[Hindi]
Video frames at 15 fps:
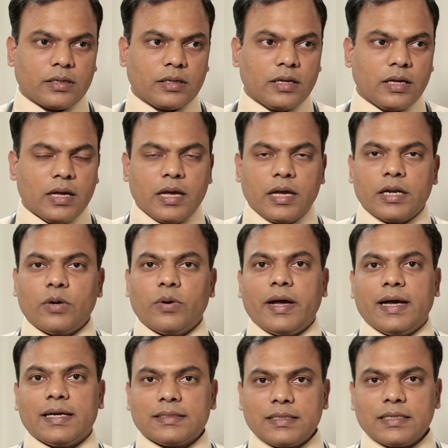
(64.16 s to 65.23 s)
है ना
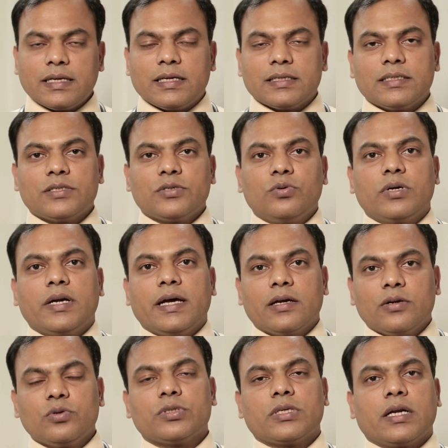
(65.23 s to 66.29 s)
ऐसे केसेस को
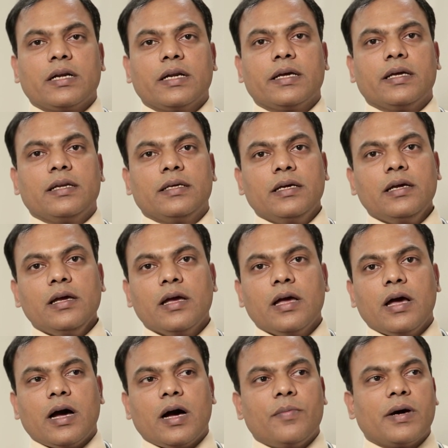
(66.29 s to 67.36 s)
डायग्नोस करने के लिए
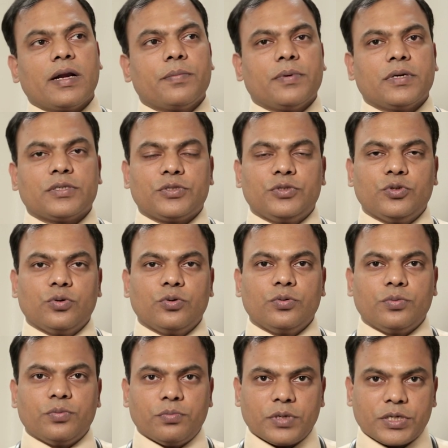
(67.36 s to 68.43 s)
हमारे पास जो
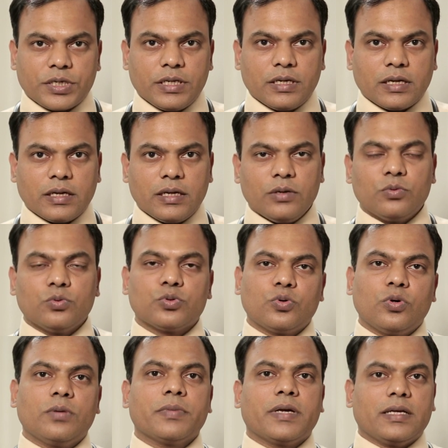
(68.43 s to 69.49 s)
मशीन है
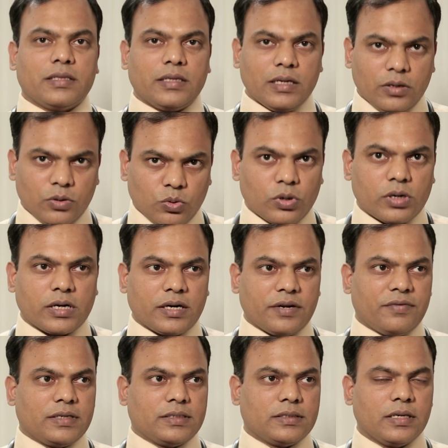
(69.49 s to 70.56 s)
उसको हम कहते हैं होल्टर
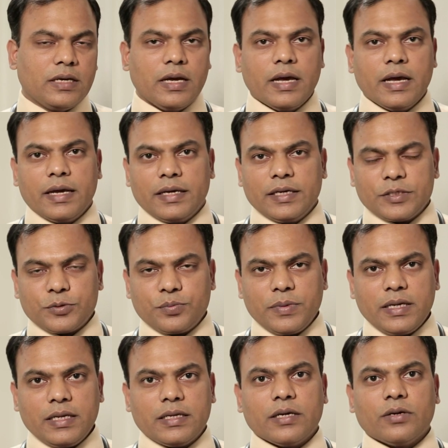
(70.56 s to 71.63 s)
डिवाइस
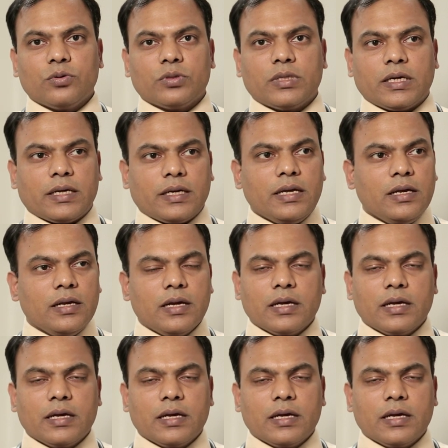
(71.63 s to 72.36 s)
इसमें ये होता है